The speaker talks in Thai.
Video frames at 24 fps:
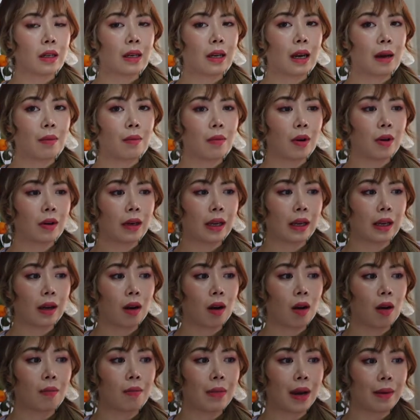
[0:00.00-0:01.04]
ถ้ามองในก
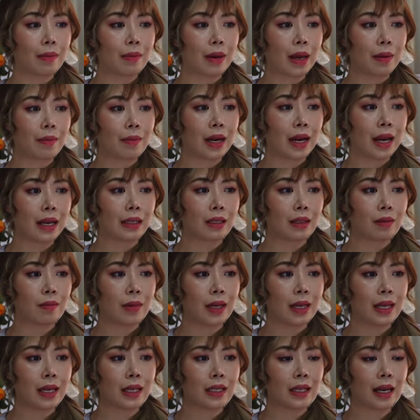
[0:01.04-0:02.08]
ล้องแบบนี้มันอาจจะ
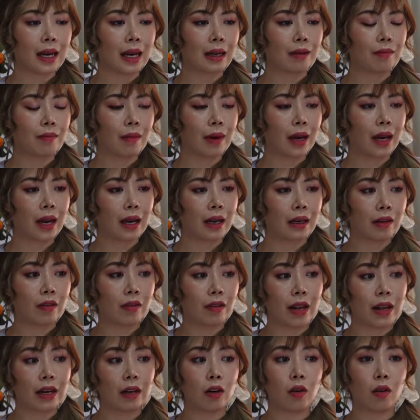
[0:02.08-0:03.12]
ไม่ได้ชัดมากเดี๋ยว
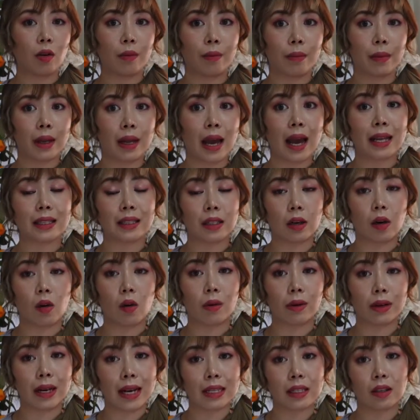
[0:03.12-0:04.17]
นัดลง อาจจะลง
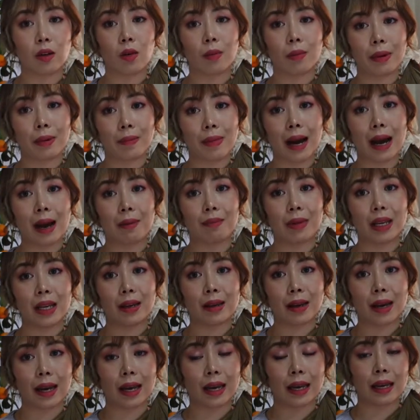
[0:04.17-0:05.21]
น่าจะลงเป็นภาพนิ่ง
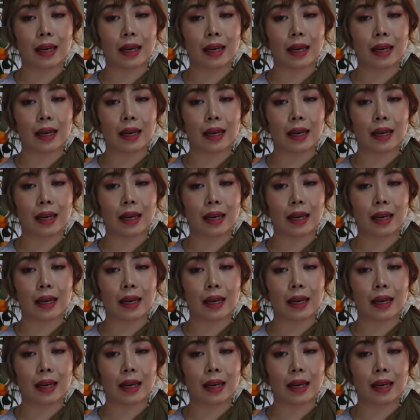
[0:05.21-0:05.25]
ให้